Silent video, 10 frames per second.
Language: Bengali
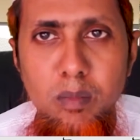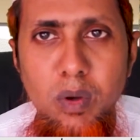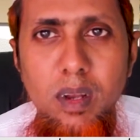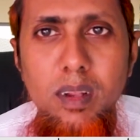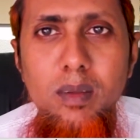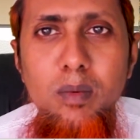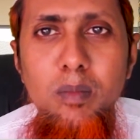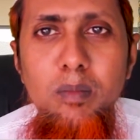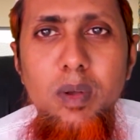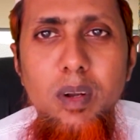আসসালামু
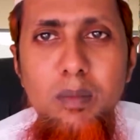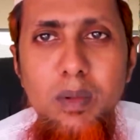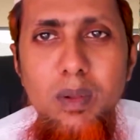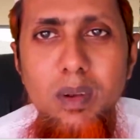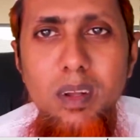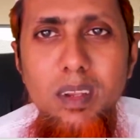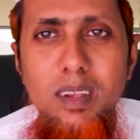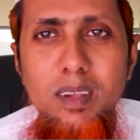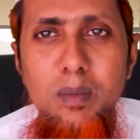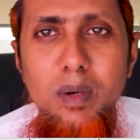আলাইকুম রহমতুল্লাহ
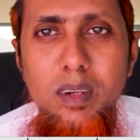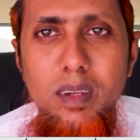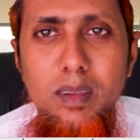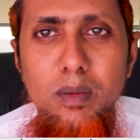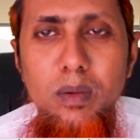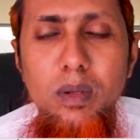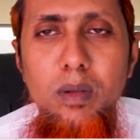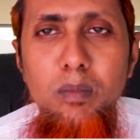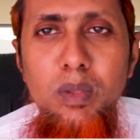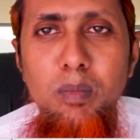আবরাকাত
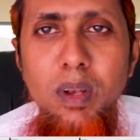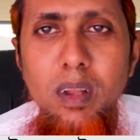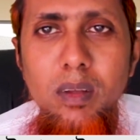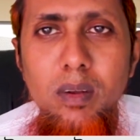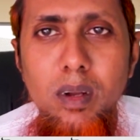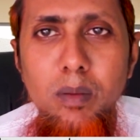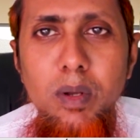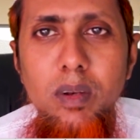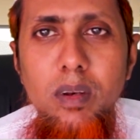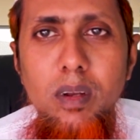বিসমিল্লাহ
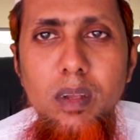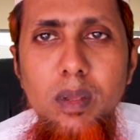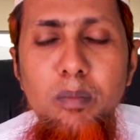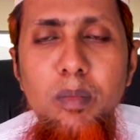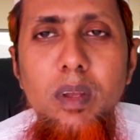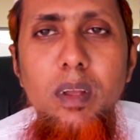রহমান রাহিম